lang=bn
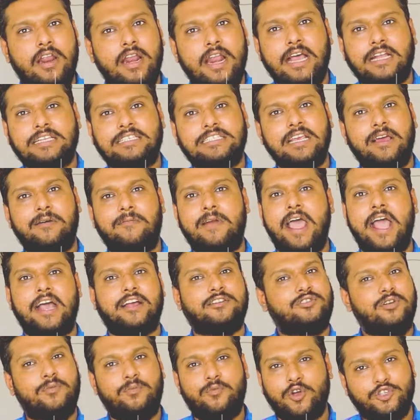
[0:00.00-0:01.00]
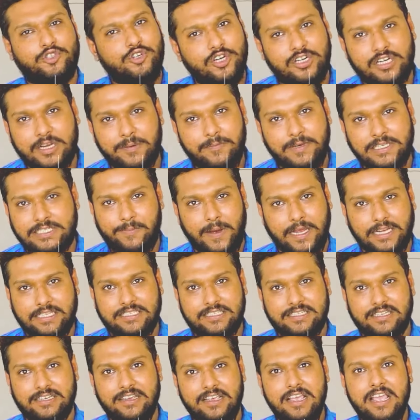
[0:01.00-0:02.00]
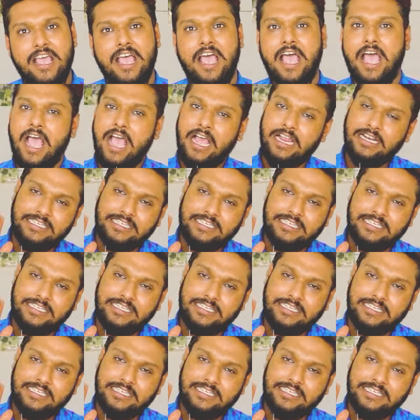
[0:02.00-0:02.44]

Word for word: ধরে রাখছি আমরা একশো পঁয়ষট্টি পিস পাচ্ছি আচ্ছা